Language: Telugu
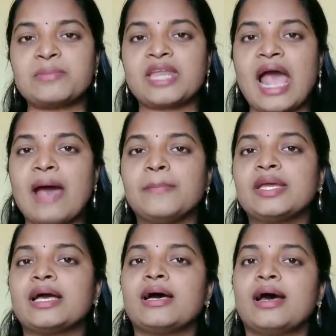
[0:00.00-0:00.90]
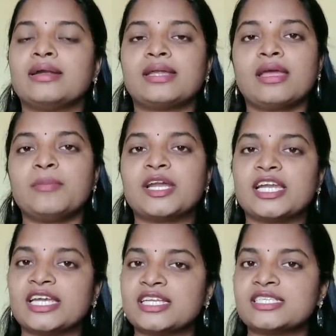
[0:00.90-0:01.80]
మీరు హ్యాపీగా అంటే మన
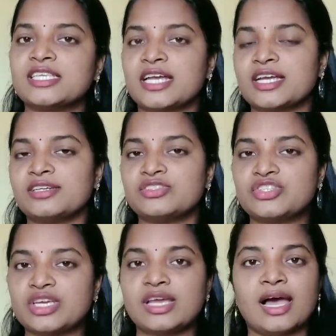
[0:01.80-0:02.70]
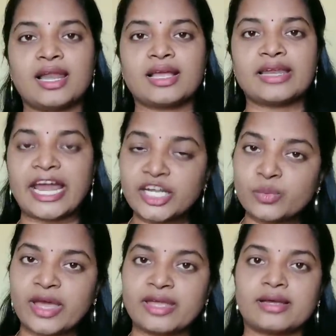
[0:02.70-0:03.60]
లింగ్రెస్లీ దగ్గర నుంచి అలాగే నైట్
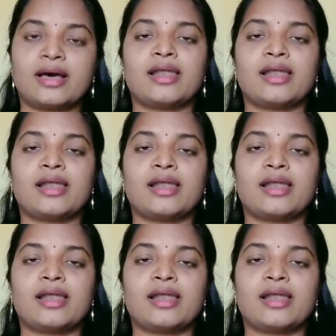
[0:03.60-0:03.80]
వేర్